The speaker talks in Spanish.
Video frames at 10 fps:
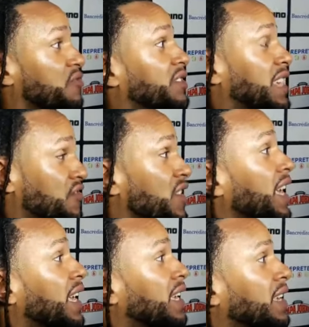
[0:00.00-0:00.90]
se,
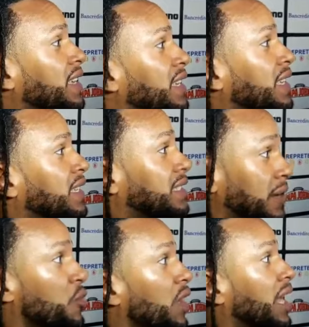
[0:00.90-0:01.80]
ríen, se
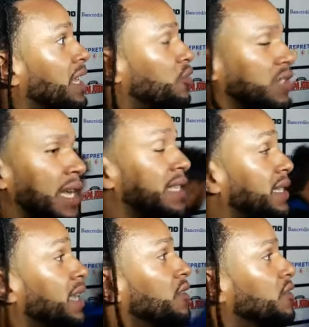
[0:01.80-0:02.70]
burlan, no salen
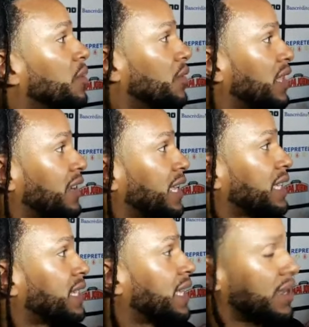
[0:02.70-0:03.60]
serios como
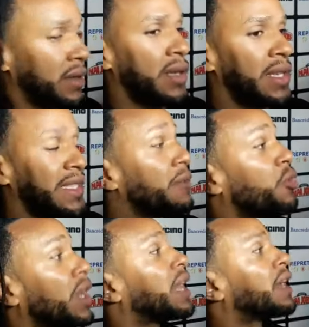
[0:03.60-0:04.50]
deberían salir, se
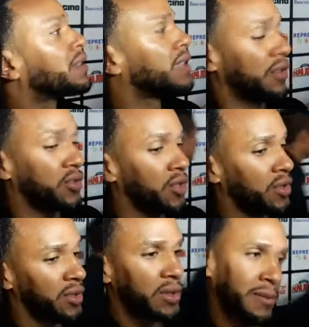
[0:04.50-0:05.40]
burlan de
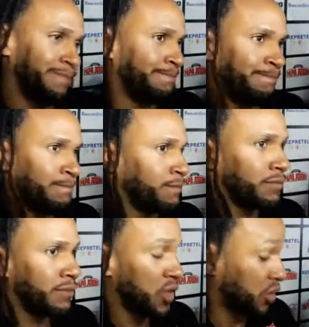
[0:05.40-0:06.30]
nosotros.
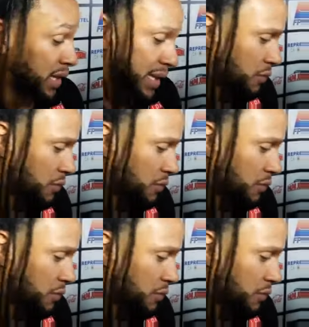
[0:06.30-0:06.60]
Yo no sé hasta